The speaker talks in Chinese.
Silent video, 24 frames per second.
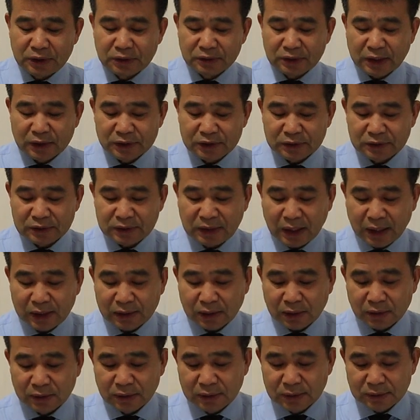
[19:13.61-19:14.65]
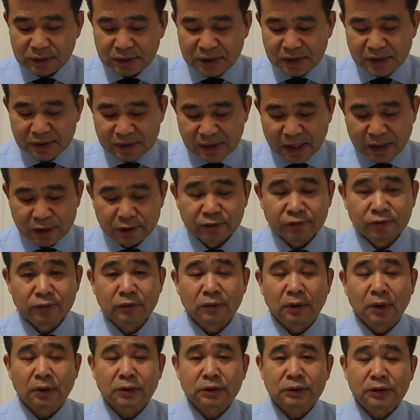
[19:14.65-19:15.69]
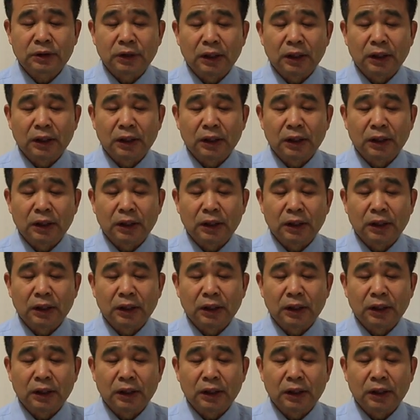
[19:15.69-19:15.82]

钉在十字架上，第三人复活。